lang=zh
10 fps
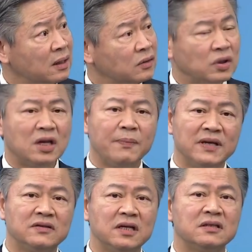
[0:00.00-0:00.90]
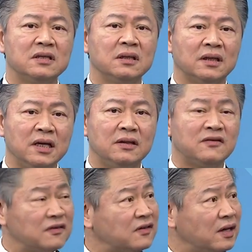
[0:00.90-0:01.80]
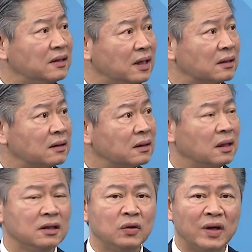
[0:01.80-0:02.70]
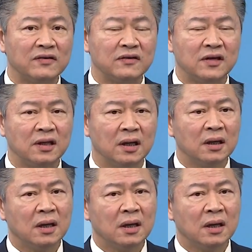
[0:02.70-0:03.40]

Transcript: 所以它本身是可以支撑的哦一段时间的。